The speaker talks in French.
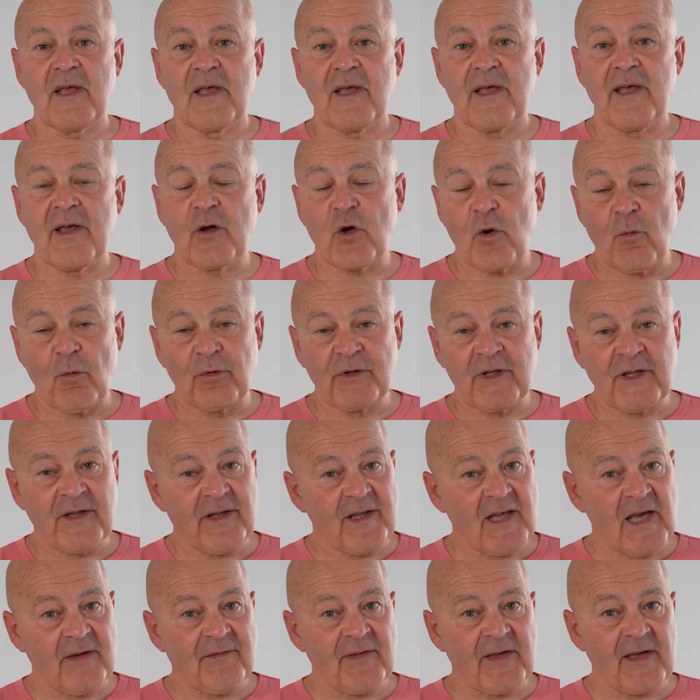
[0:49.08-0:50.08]
Et comme on est
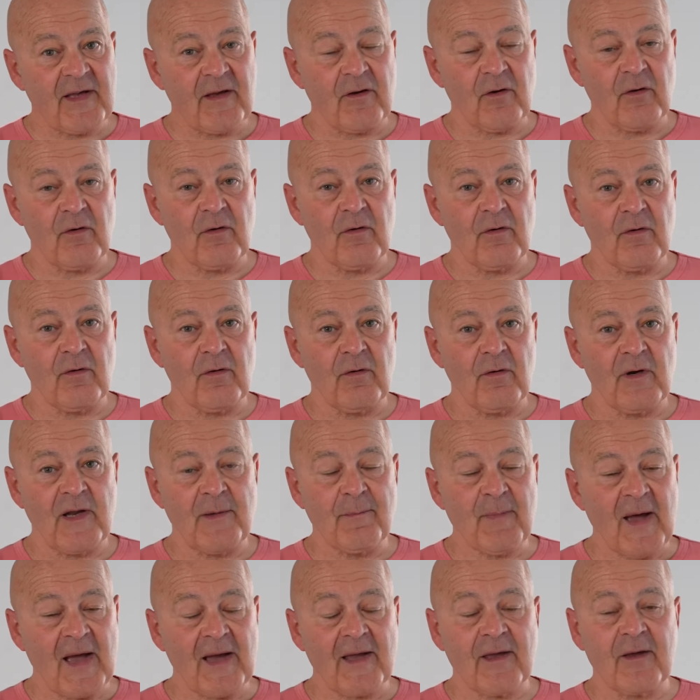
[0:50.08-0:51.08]
né avec euh,
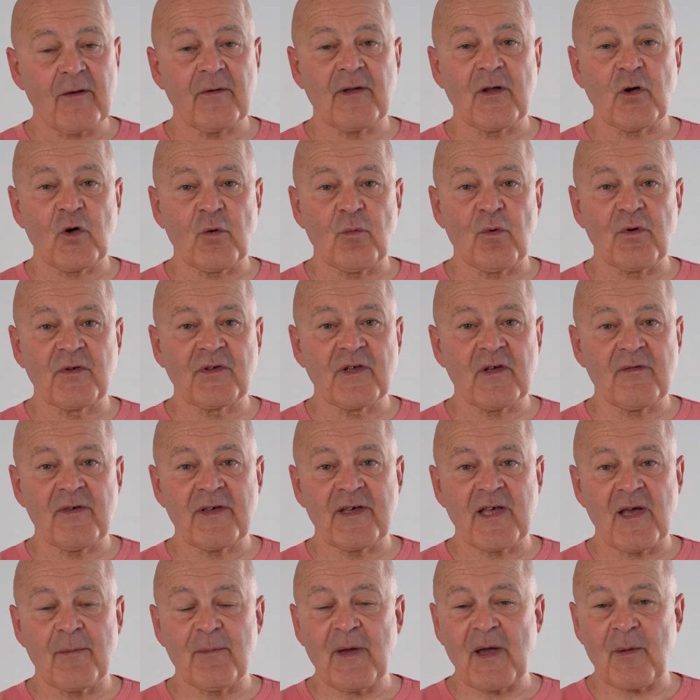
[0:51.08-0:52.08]
les Mac, on a commencé
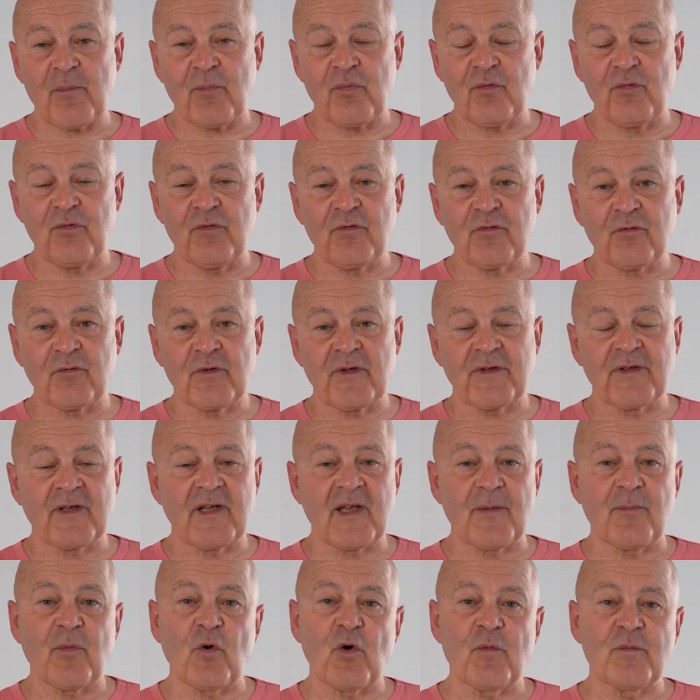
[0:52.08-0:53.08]
avec un Mac Plus, on était
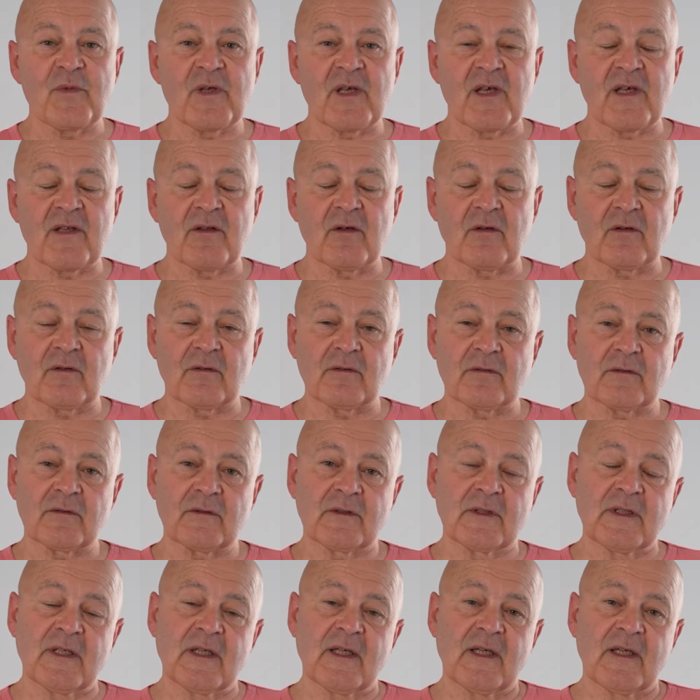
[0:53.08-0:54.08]
les premiers dans,
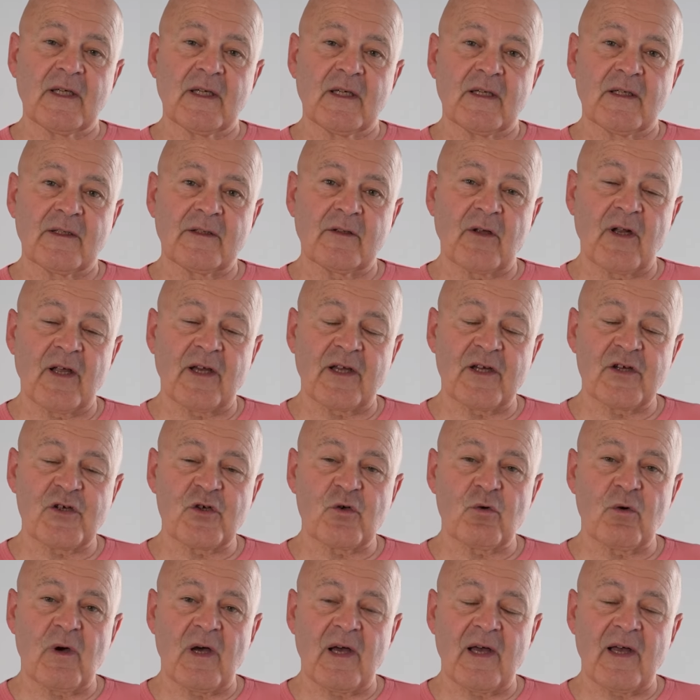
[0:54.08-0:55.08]
la
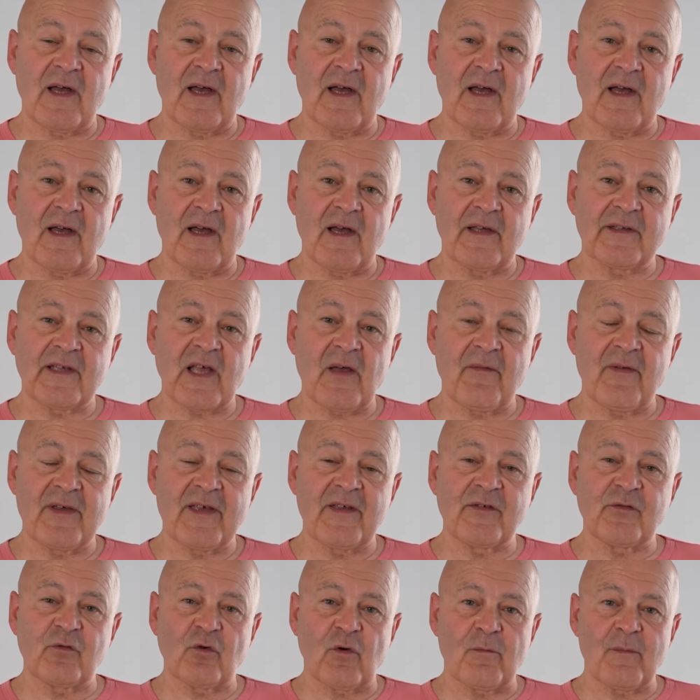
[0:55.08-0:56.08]
région à
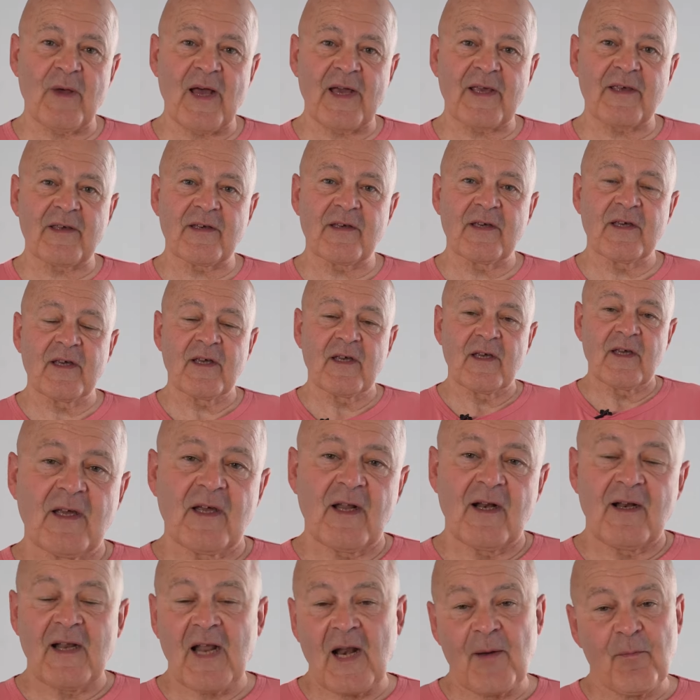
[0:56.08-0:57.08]
travailler sur Mac,
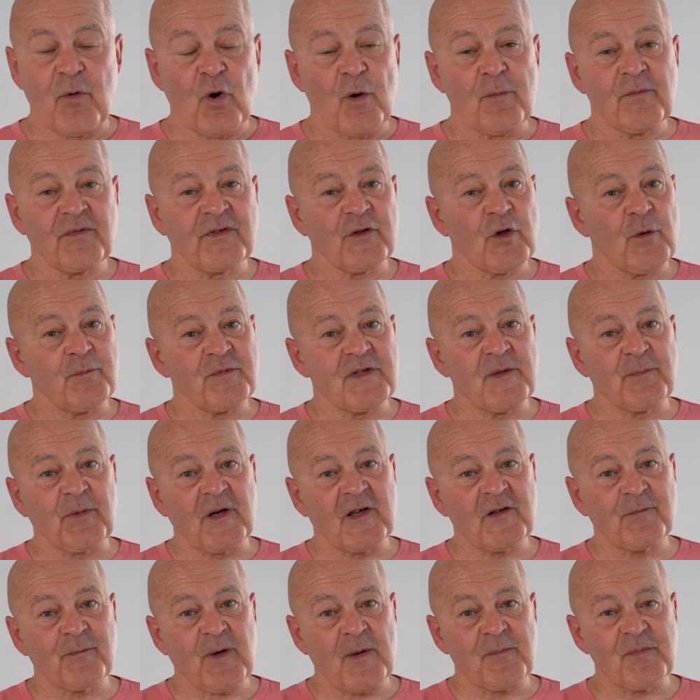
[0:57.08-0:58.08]
L'album, c'est le petit
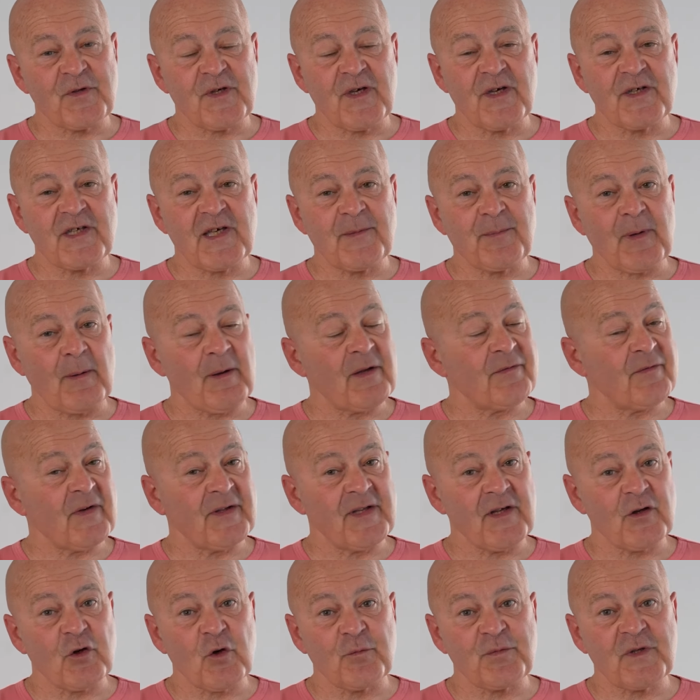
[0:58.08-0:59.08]
presse-papier qui permet de
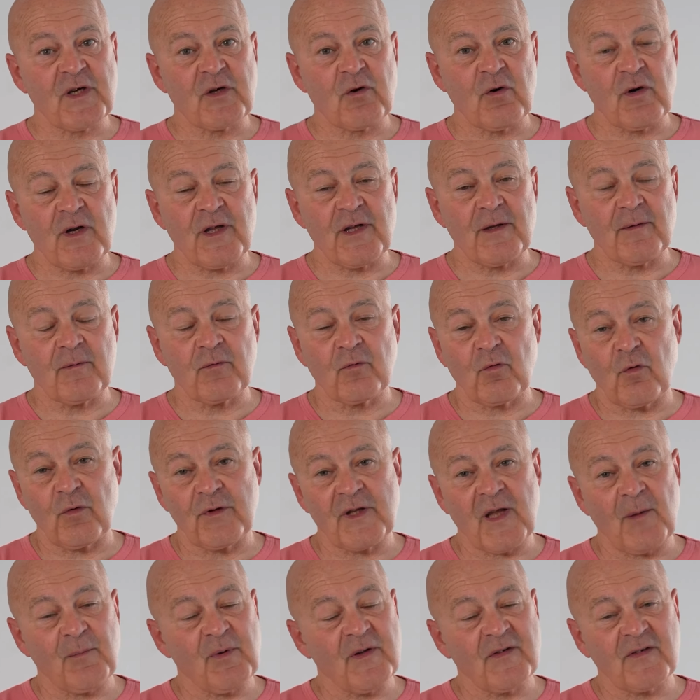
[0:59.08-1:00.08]
faire des copier-coller, donc
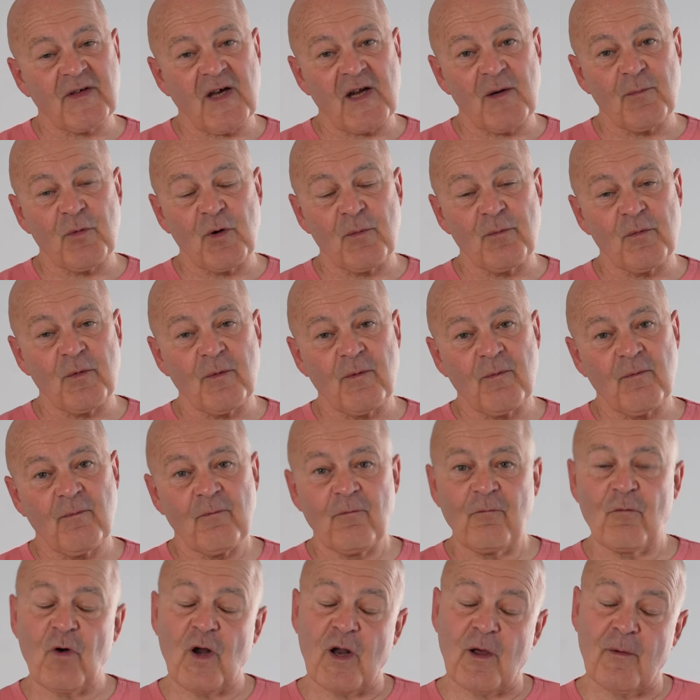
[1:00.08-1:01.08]
on a appelé ça album.
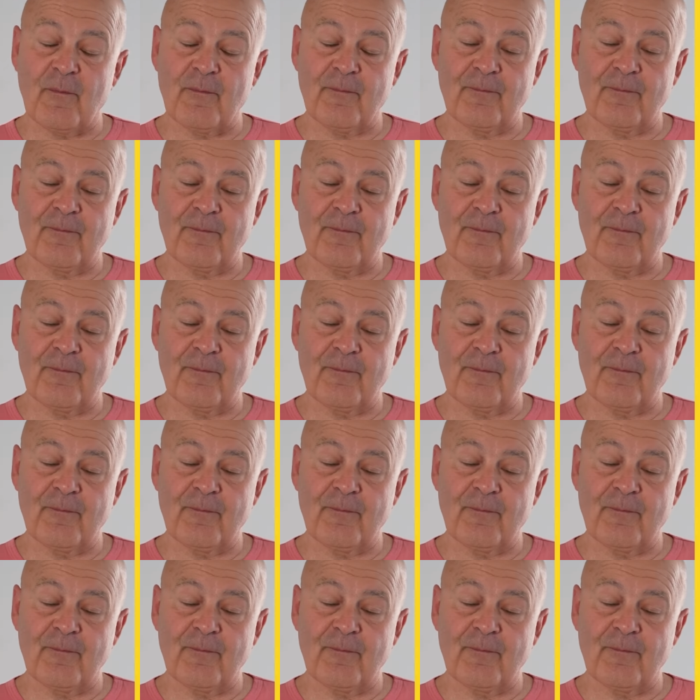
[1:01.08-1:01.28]
Voilà.